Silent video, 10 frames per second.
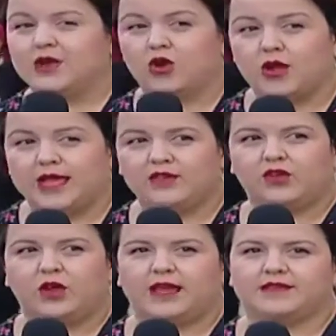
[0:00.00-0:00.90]
Con
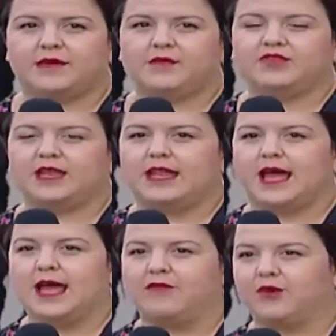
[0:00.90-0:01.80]
eso hacemos que
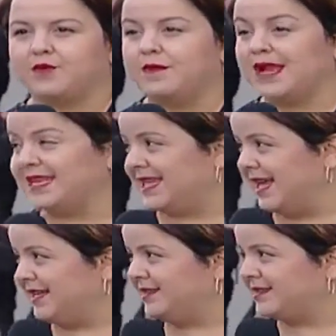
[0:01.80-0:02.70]
la
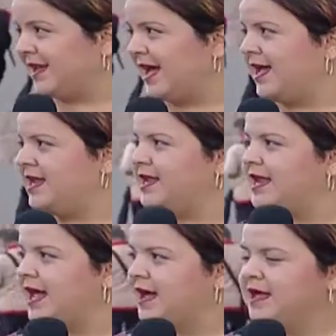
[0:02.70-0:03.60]
formalidad sea
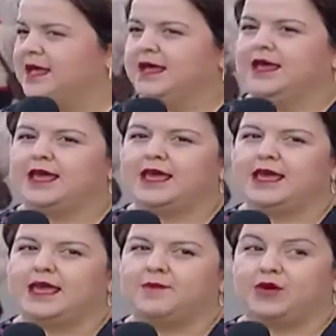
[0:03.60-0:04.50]
la
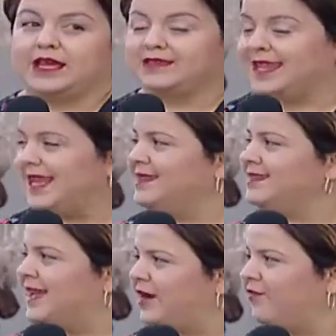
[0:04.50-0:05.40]
eh, por
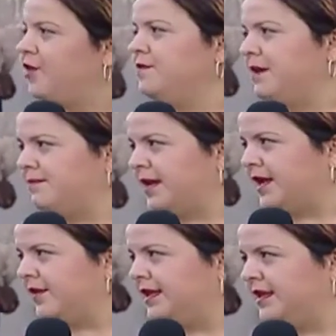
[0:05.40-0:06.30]
excelencia la forma
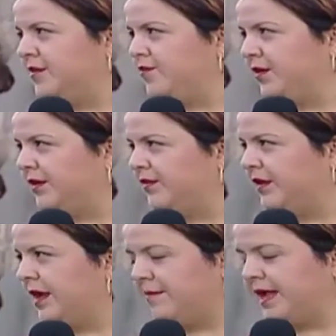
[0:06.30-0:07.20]

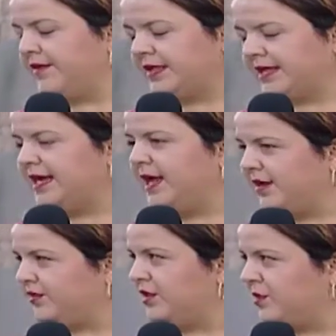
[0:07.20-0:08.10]
eh, para evitar la
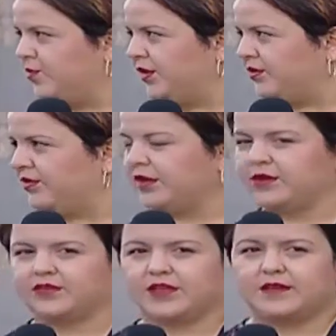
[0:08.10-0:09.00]
evasión de impuestos en
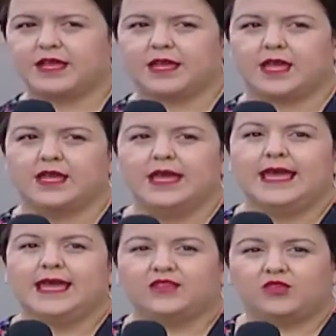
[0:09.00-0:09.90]
Costa Rica.
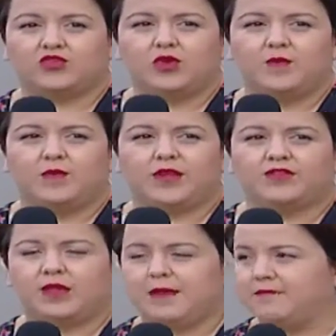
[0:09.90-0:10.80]
Esto es un
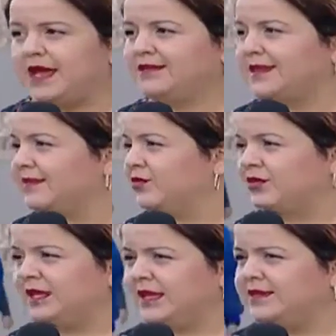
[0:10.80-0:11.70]
impuesto además que se
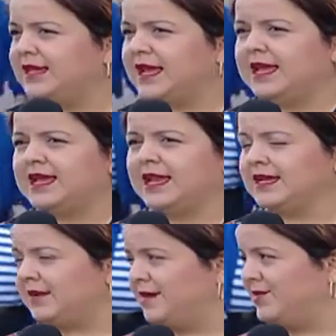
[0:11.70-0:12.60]
utiliza en la
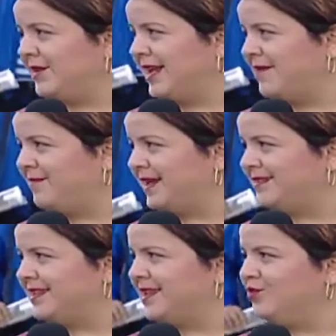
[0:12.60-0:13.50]
gran mayoría de
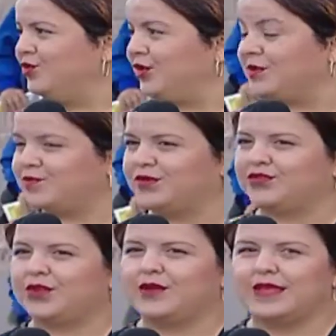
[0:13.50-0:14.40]
países del mundo. El
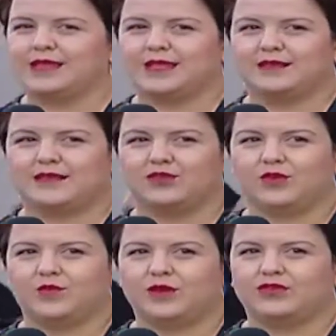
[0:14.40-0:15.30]
impuesto de ventas es
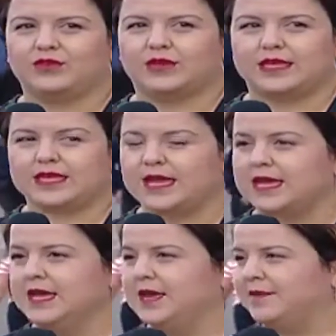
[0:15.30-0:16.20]
un impuesto que
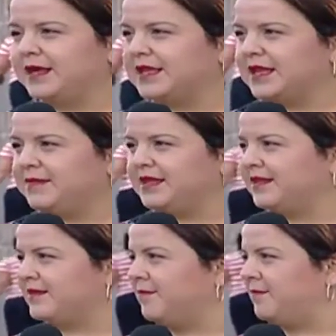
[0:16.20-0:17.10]
ya
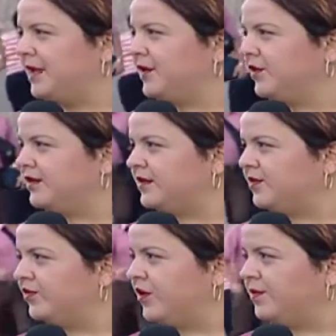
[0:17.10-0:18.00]
prácticamente está en peligro de
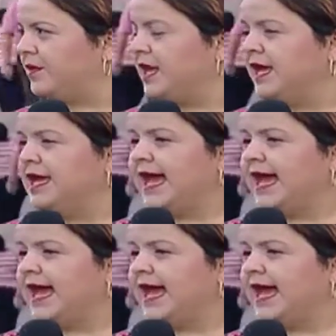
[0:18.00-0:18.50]
extinción.